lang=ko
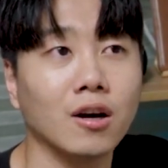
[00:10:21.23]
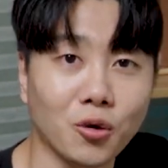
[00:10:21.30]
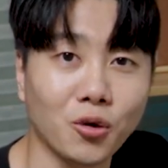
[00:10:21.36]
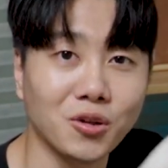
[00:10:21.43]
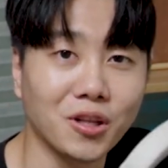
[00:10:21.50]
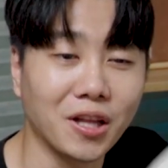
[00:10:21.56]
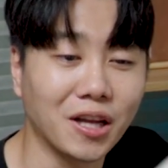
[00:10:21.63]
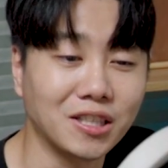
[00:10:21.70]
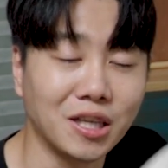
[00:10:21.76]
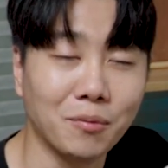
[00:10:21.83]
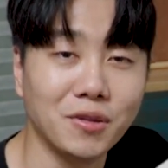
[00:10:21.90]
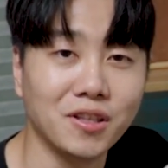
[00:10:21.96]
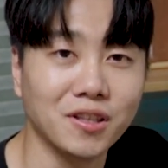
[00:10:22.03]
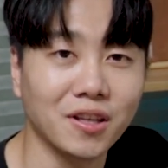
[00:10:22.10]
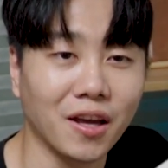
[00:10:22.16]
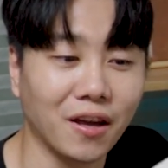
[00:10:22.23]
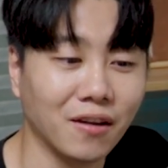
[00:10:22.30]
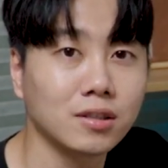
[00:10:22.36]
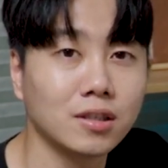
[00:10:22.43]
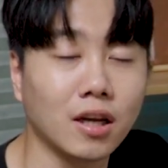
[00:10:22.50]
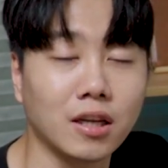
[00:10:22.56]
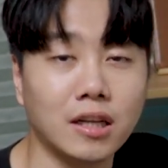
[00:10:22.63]
그런데 되게 재밌는 게
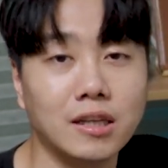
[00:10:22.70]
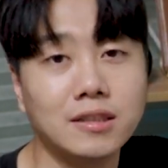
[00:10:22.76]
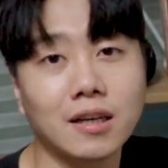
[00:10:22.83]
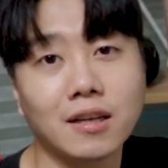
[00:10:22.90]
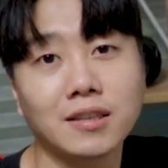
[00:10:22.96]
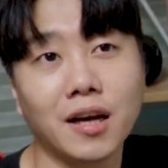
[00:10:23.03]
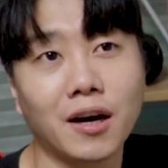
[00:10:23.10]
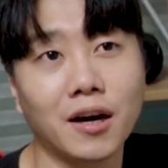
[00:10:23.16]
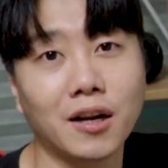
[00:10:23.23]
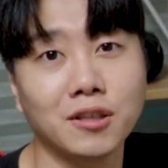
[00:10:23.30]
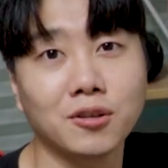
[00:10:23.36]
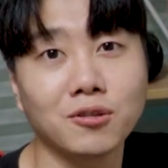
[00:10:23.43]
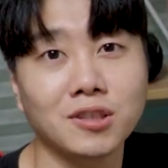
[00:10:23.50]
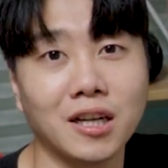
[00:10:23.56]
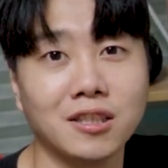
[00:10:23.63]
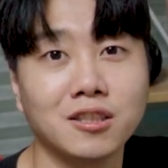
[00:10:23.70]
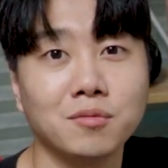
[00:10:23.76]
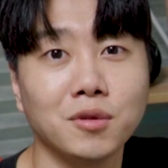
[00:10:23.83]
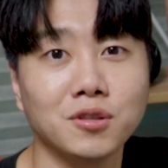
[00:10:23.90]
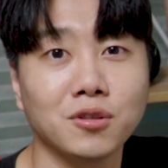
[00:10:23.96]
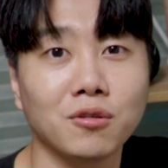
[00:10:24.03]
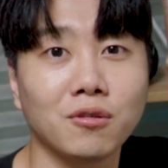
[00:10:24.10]
그냥 일상생활에서 잘
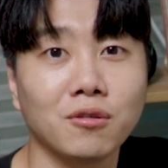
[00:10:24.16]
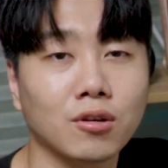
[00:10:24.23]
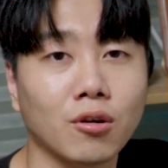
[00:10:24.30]
쓰면서